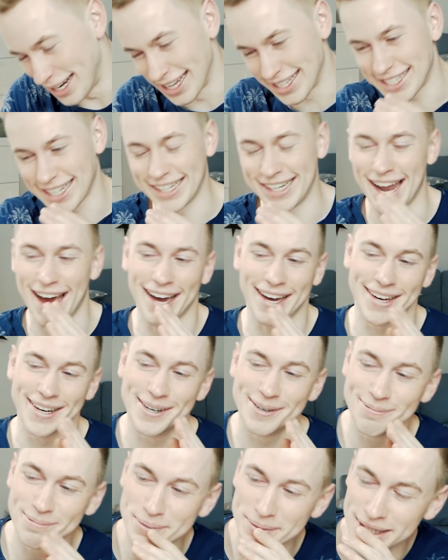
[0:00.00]
dass ich
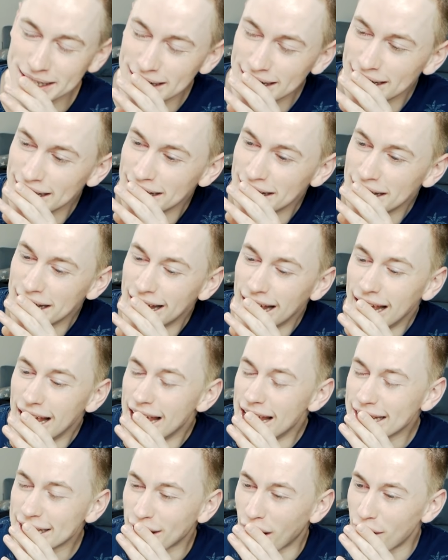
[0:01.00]
lache.
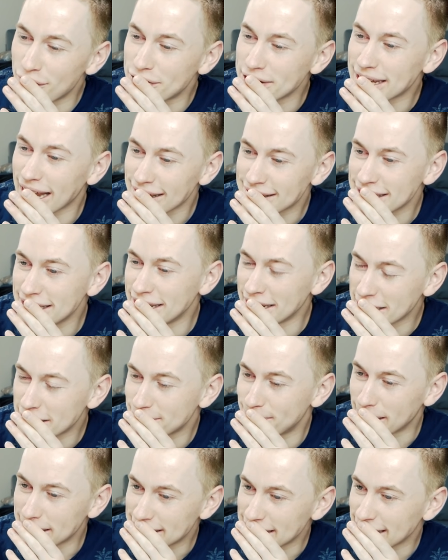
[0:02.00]
Ich hoffe, dass ihr
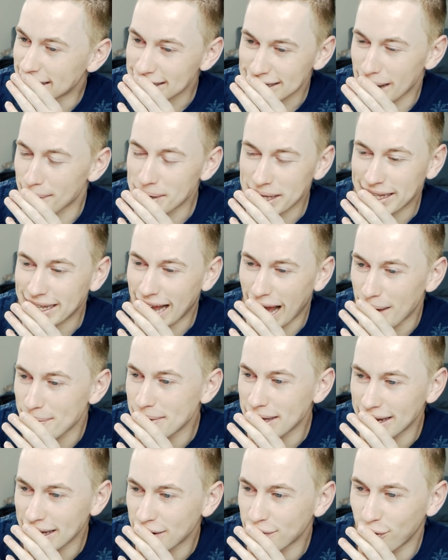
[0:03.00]
nichts passiert ist, aber ich kann
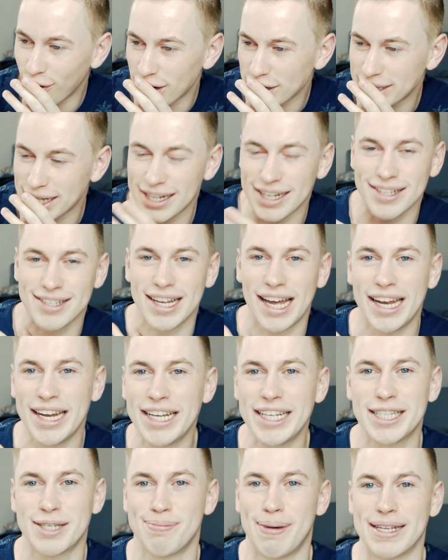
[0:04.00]
mir nicht vorstellen, dass da
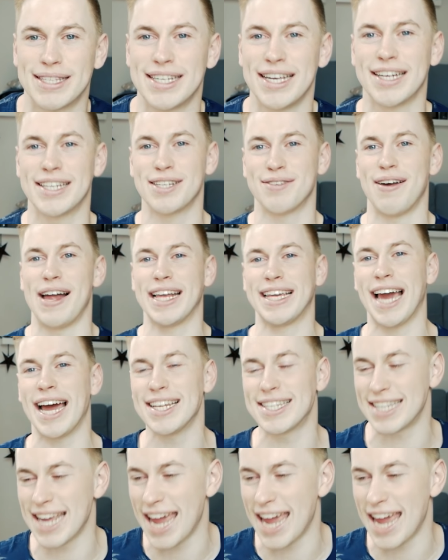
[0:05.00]
nichts passiert ist, weil ganz